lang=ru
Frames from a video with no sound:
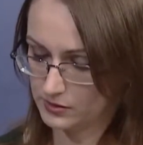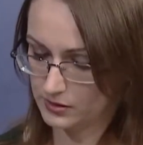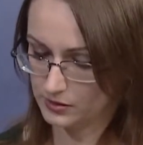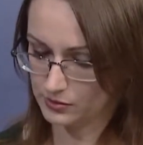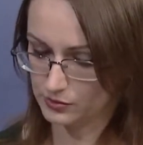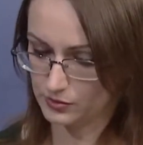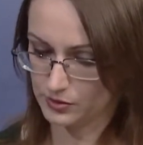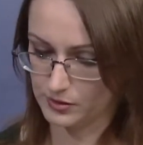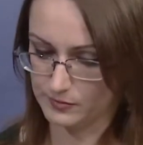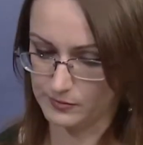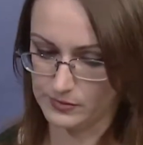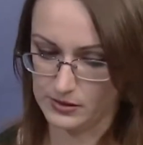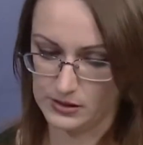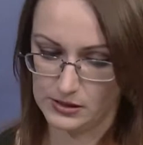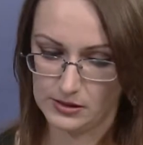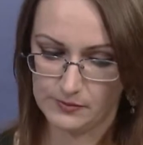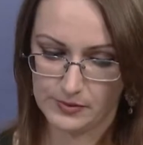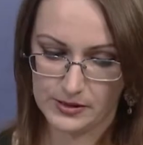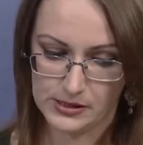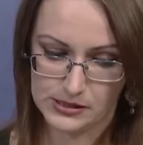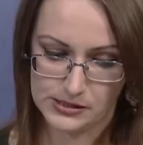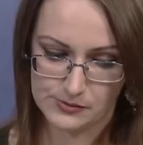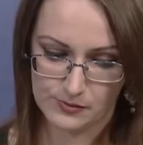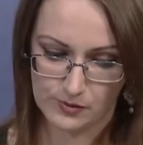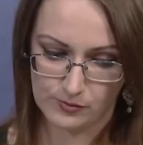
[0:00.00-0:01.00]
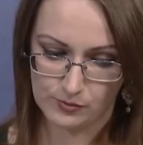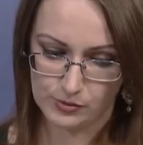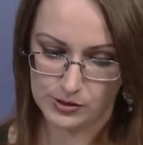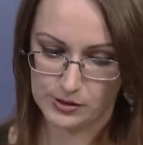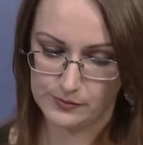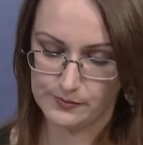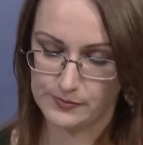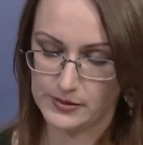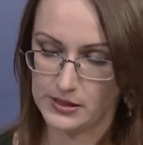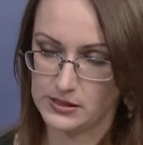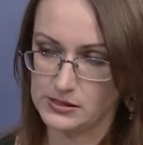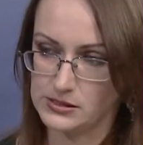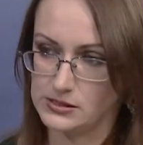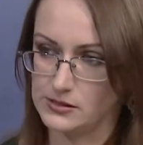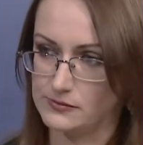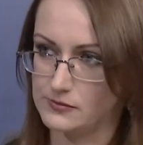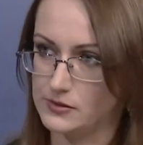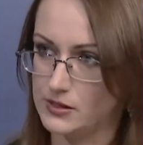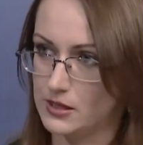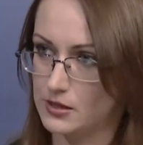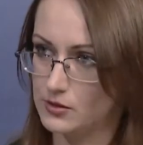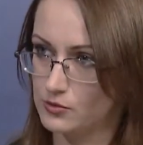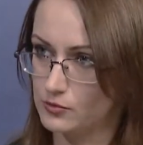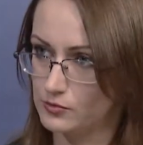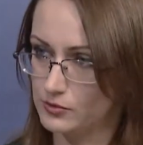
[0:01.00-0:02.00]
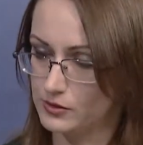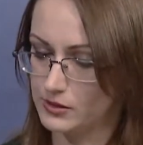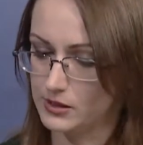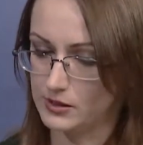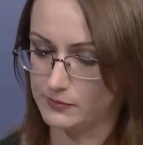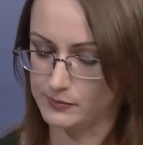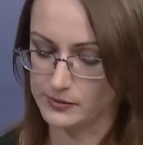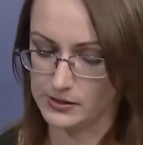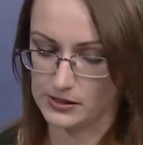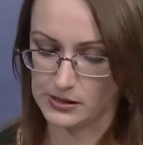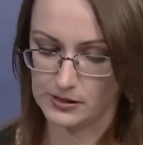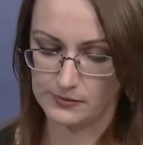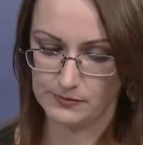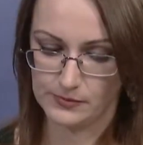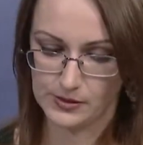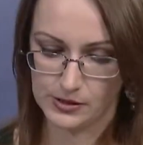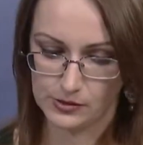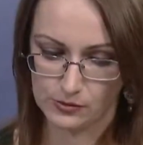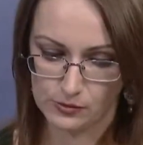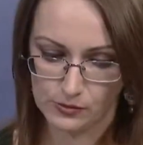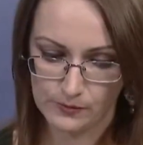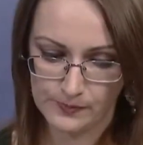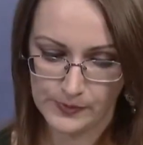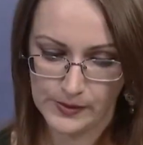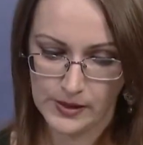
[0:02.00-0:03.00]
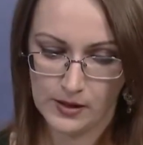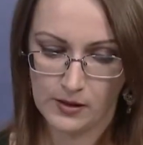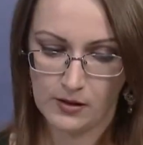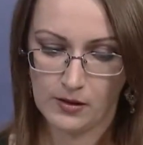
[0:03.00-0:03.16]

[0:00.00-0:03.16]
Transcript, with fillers: которым необходимо будет пройти в данную криптокабину